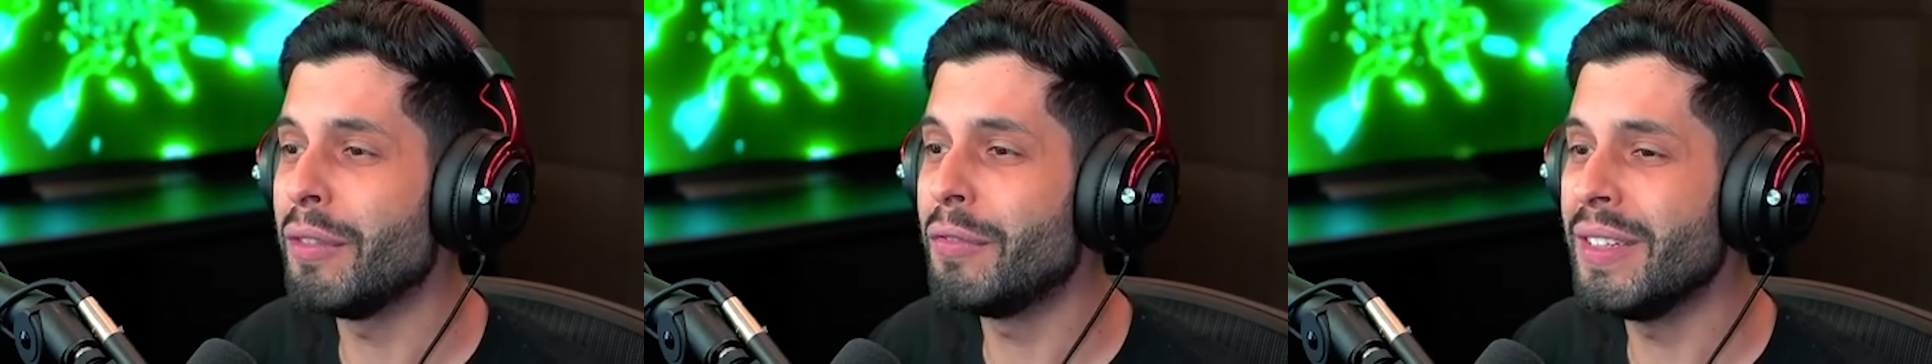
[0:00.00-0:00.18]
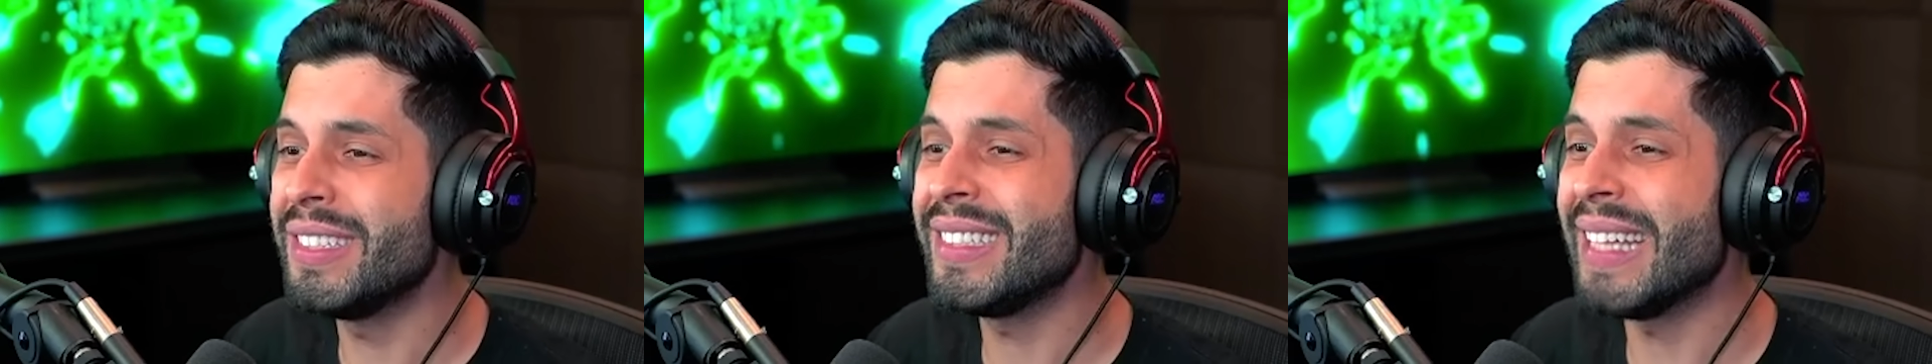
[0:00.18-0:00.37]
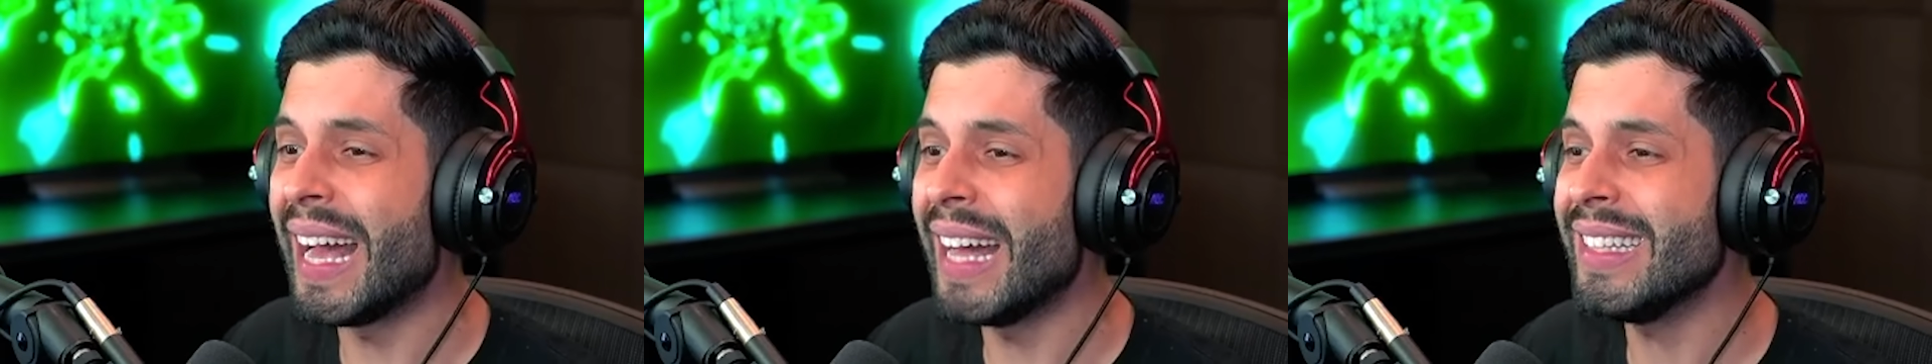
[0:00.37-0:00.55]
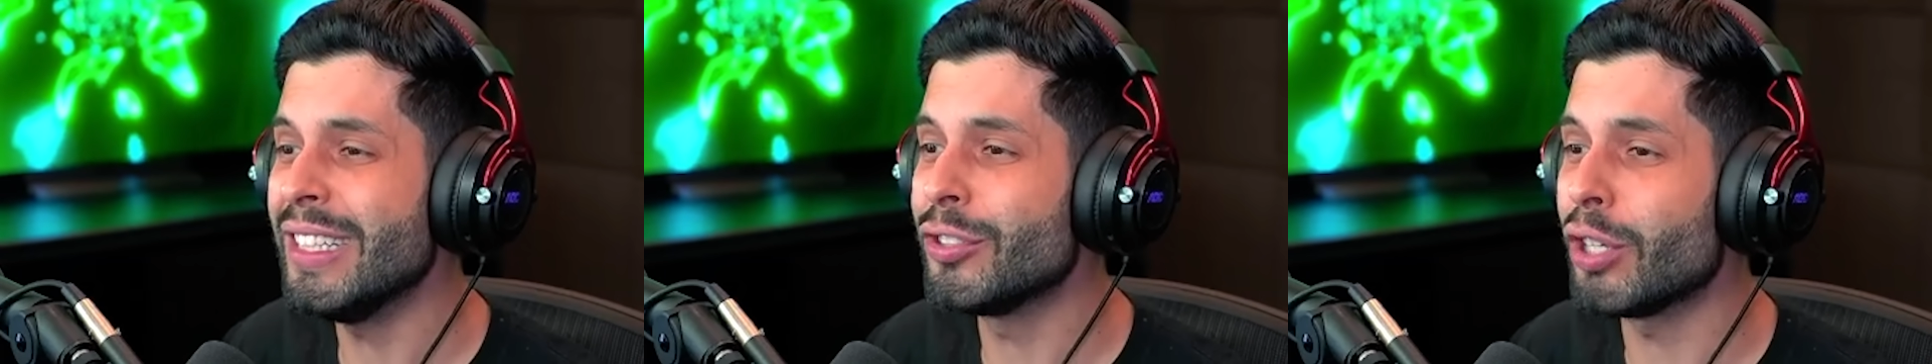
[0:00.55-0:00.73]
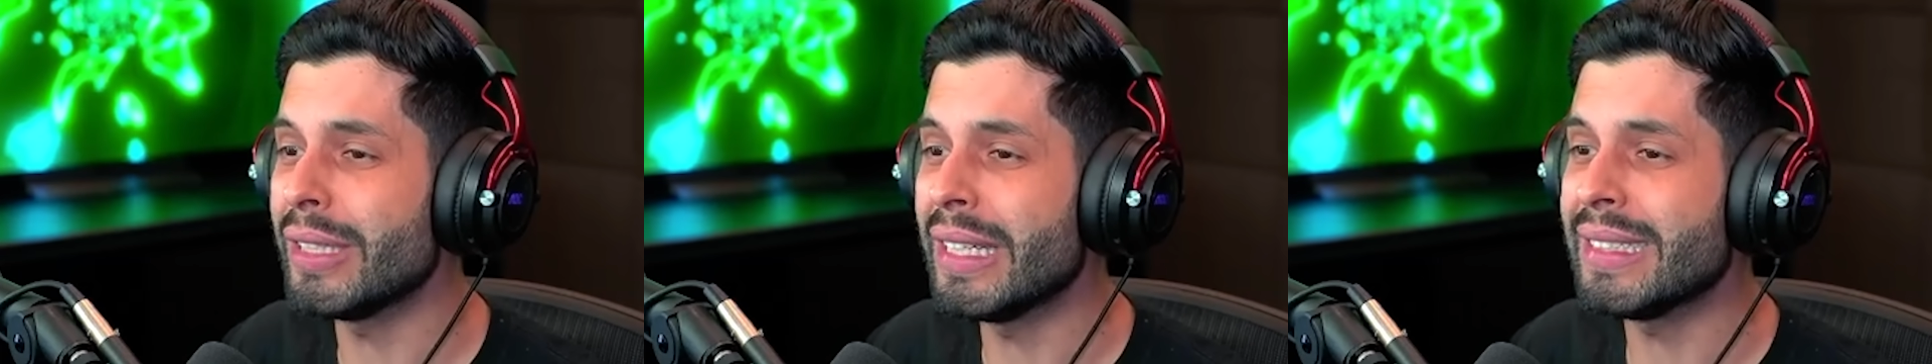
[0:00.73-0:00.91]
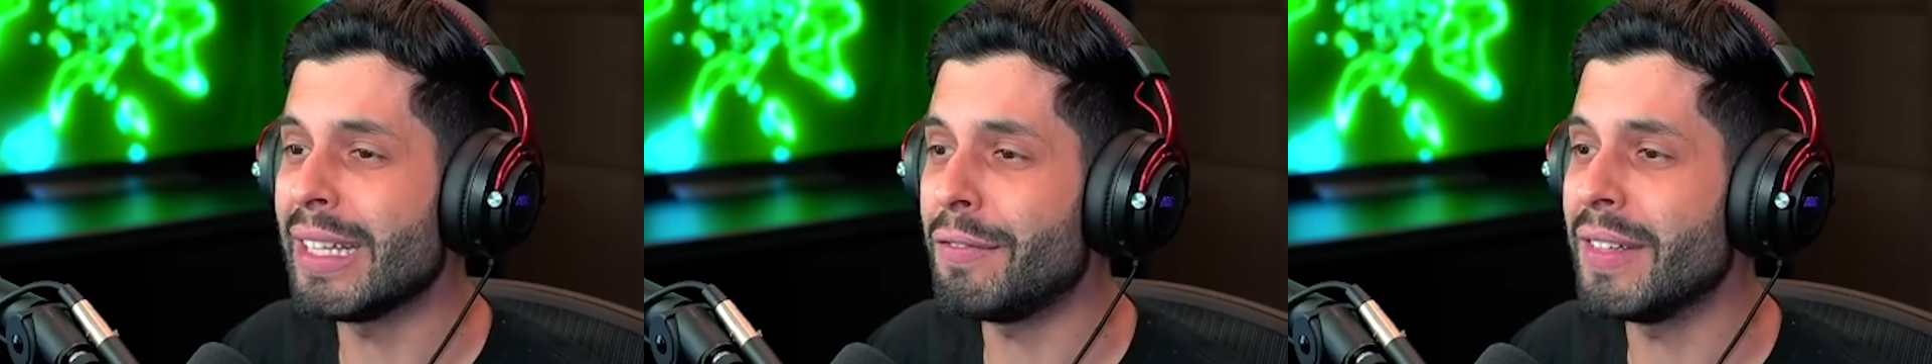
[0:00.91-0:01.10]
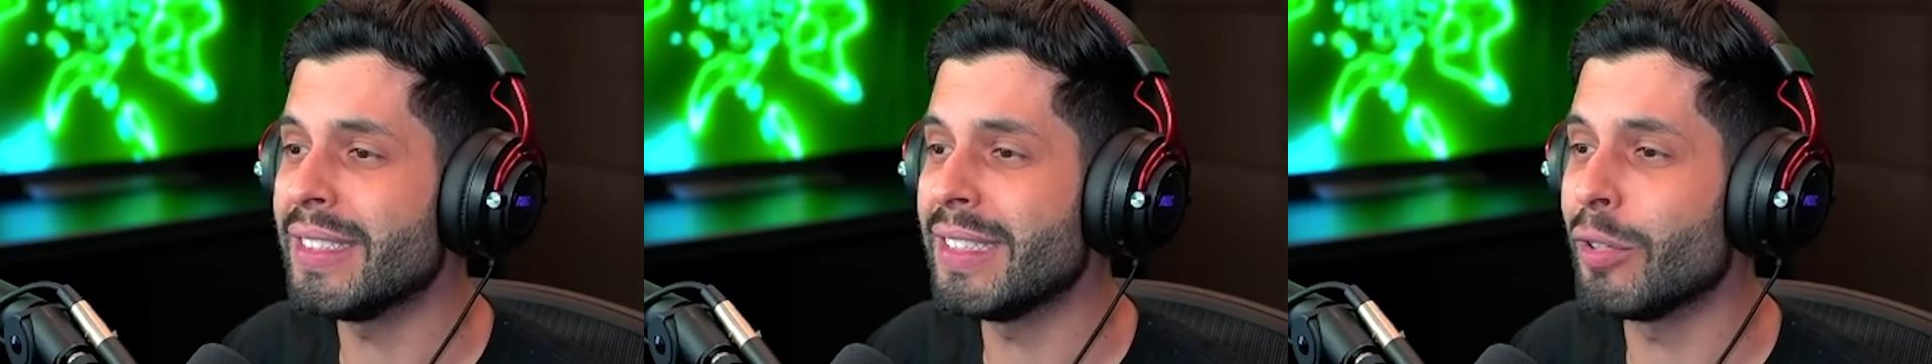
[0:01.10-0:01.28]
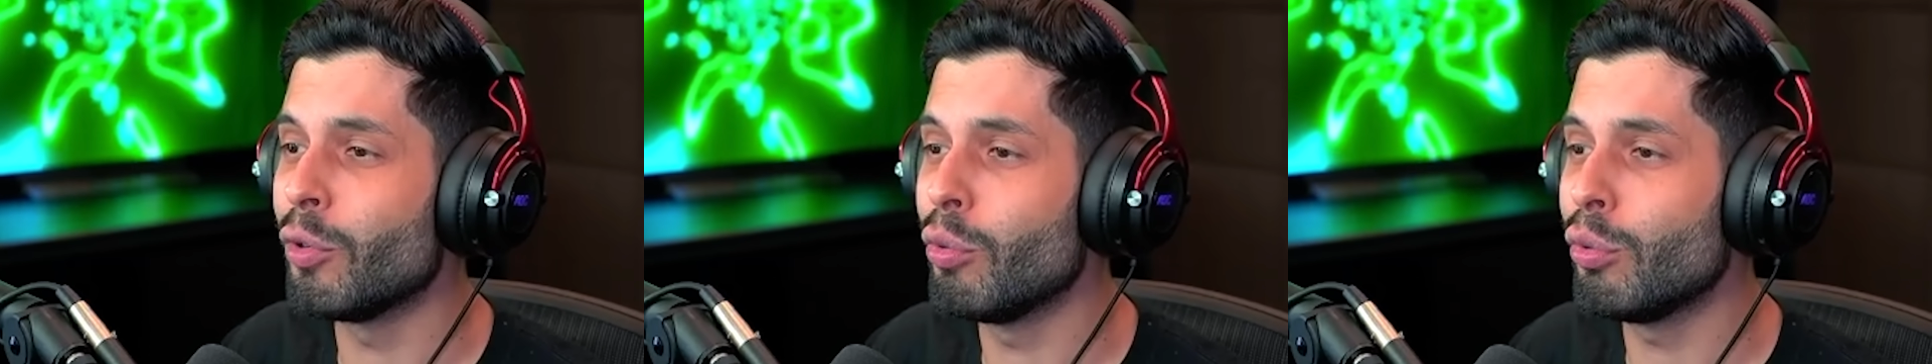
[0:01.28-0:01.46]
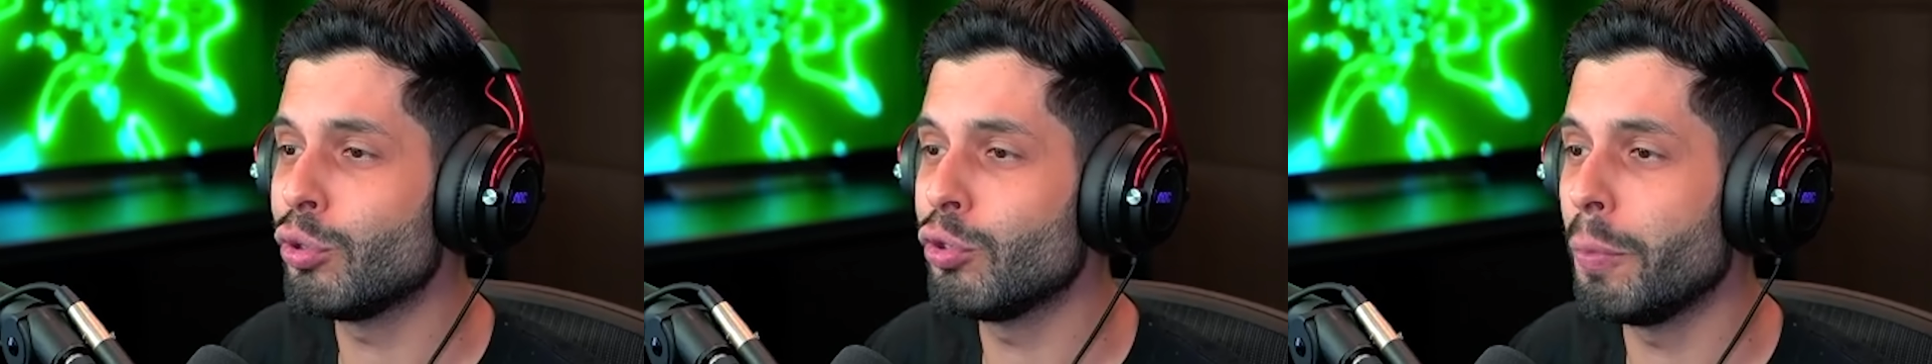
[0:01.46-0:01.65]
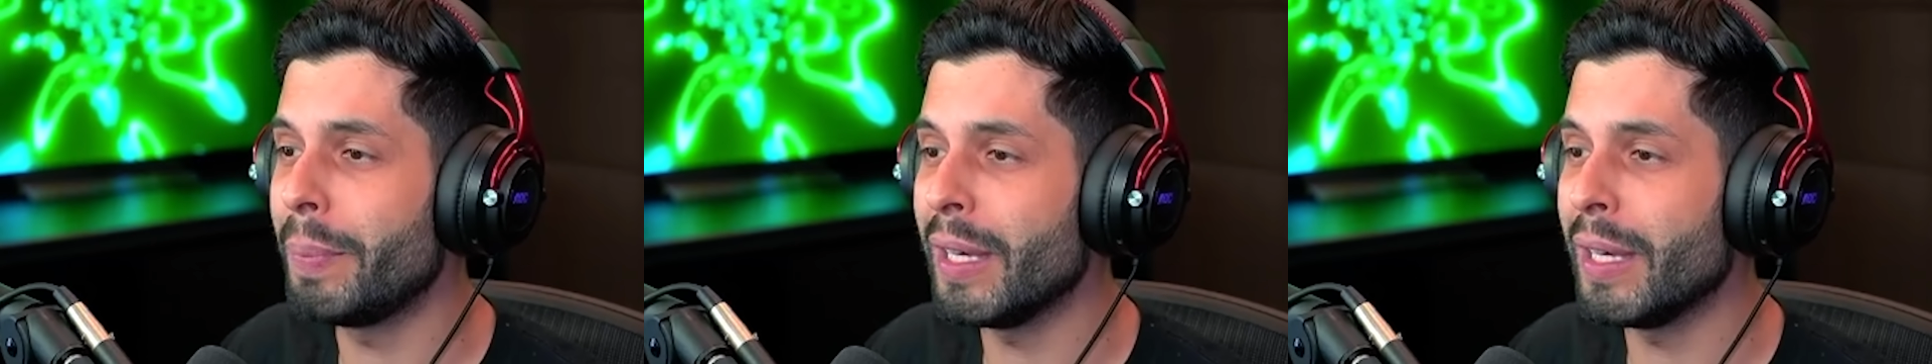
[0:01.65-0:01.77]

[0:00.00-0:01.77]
viciado em só tentar fazer gol com super